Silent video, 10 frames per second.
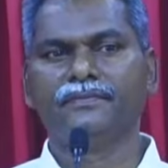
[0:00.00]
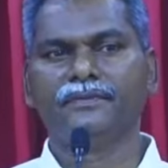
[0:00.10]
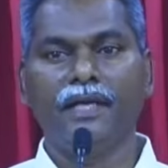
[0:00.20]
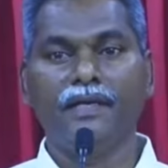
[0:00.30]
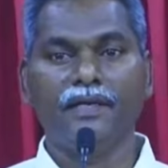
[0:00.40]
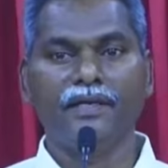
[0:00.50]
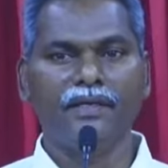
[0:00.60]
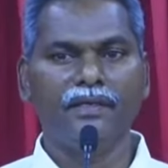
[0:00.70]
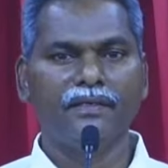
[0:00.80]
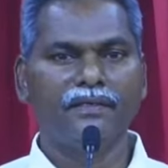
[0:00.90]
అంటే
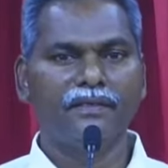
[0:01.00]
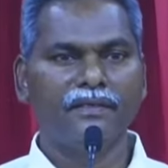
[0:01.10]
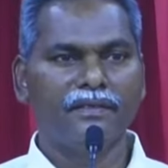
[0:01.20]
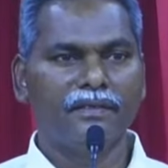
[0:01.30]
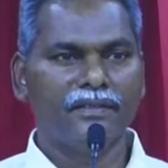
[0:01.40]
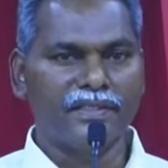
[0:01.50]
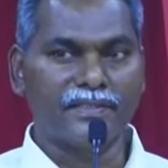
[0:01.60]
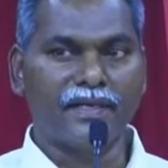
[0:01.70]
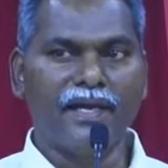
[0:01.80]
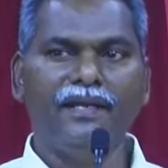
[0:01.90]

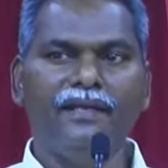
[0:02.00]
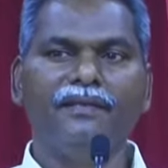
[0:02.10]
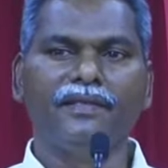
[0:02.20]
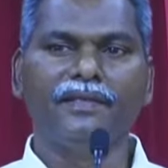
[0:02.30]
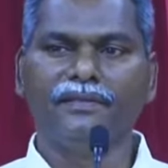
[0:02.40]
ఇజ్రాయలీల్ని